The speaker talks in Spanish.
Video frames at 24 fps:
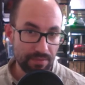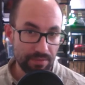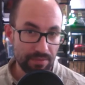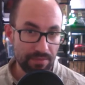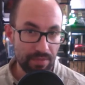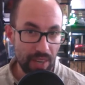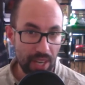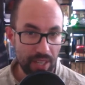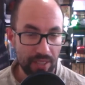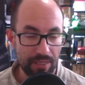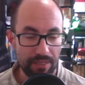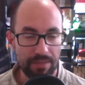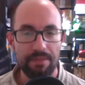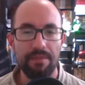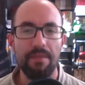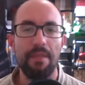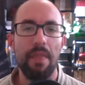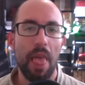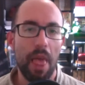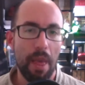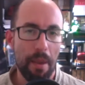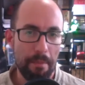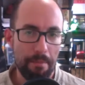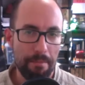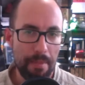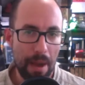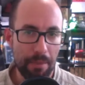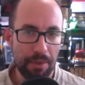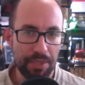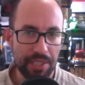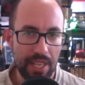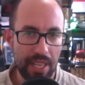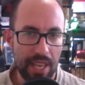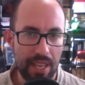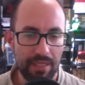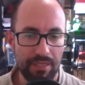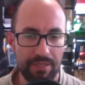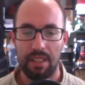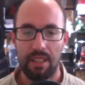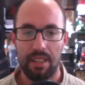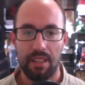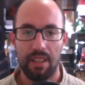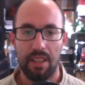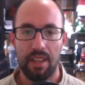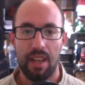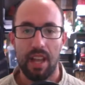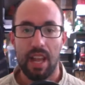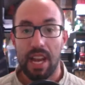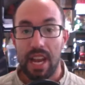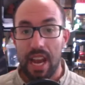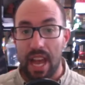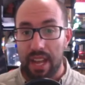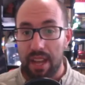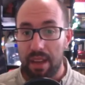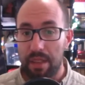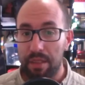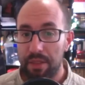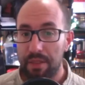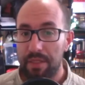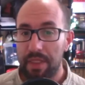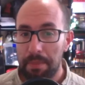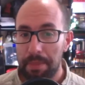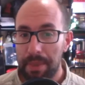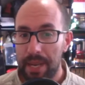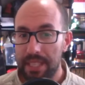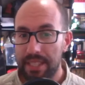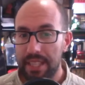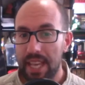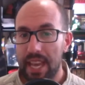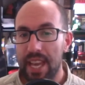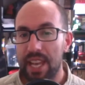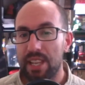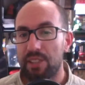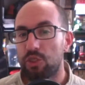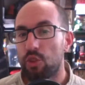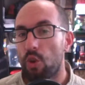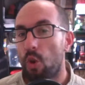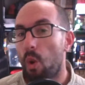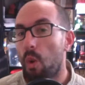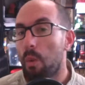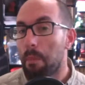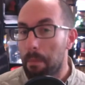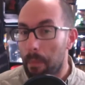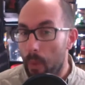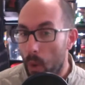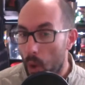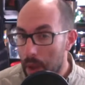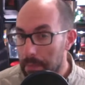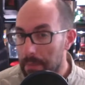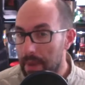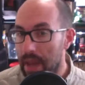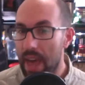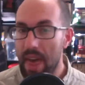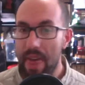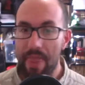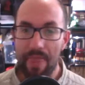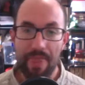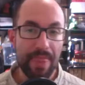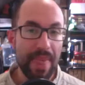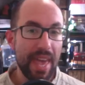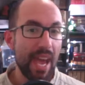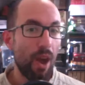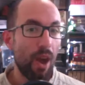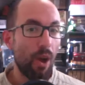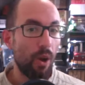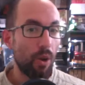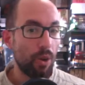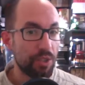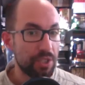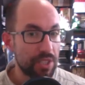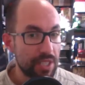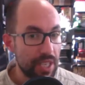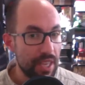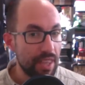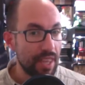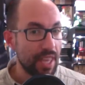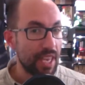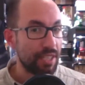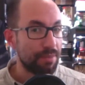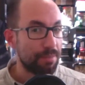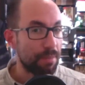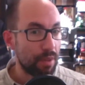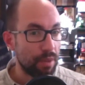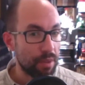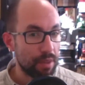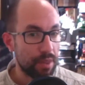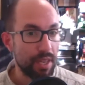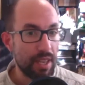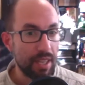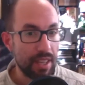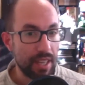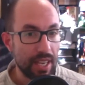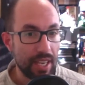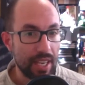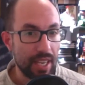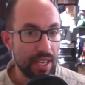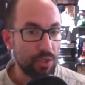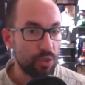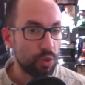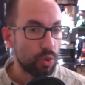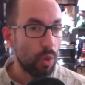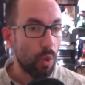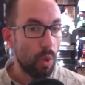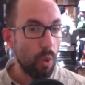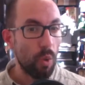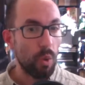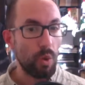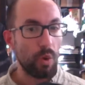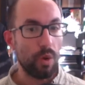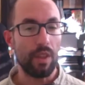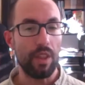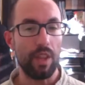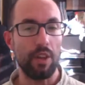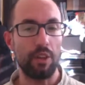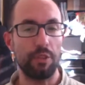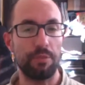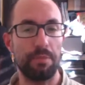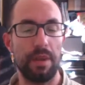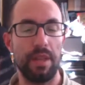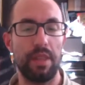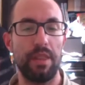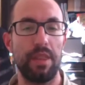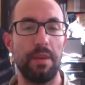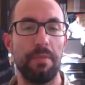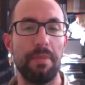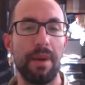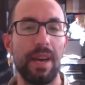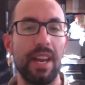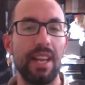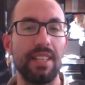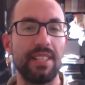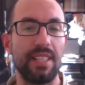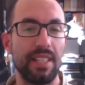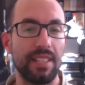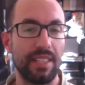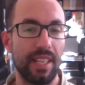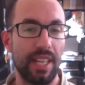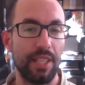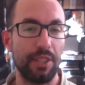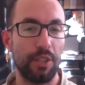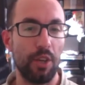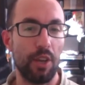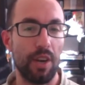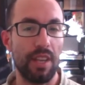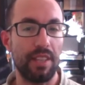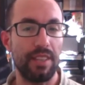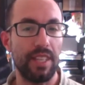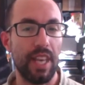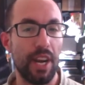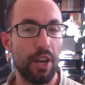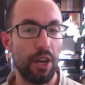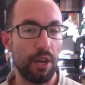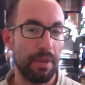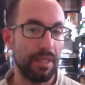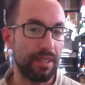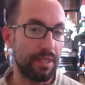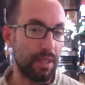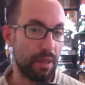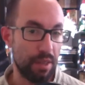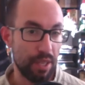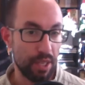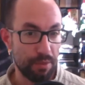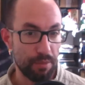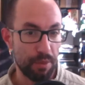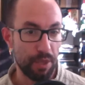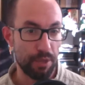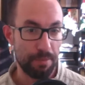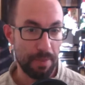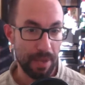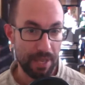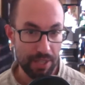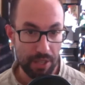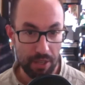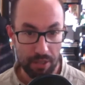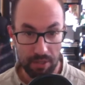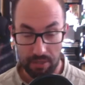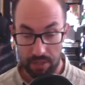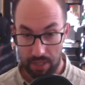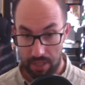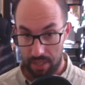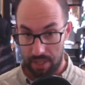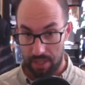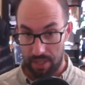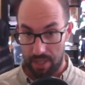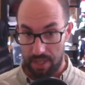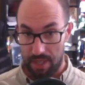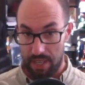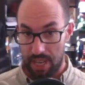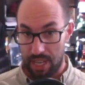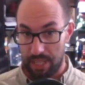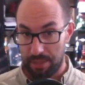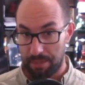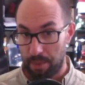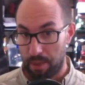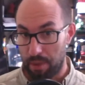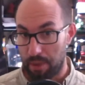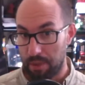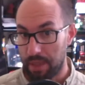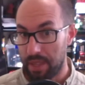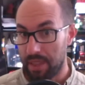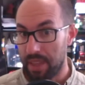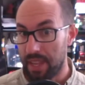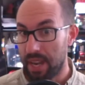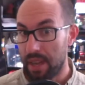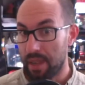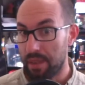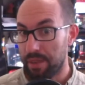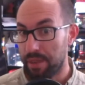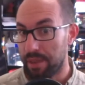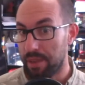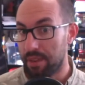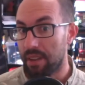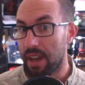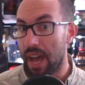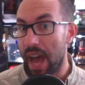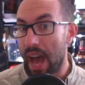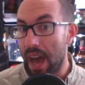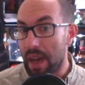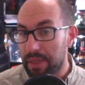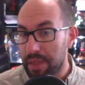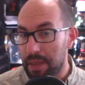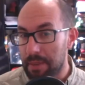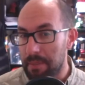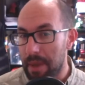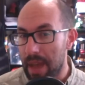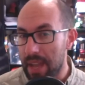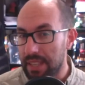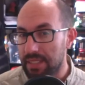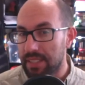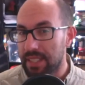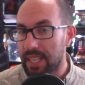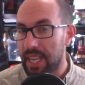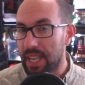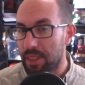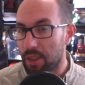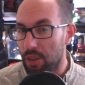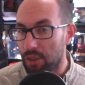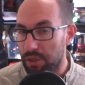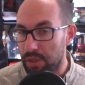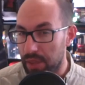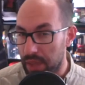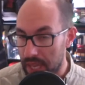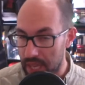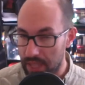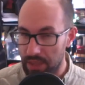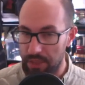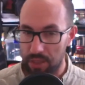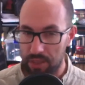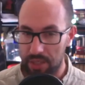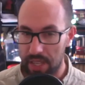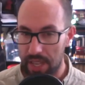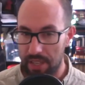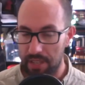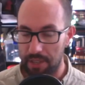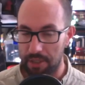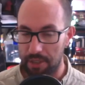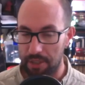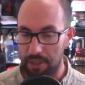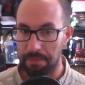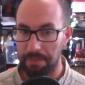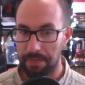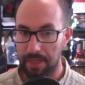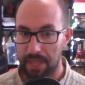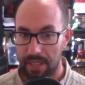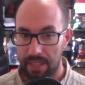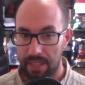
Bueno, vamos allá. La canción del pirata es un poema de José de Espronceda, que es uno de los principales escritores del romanticismo español. Espronceda nació hace más de 200 años.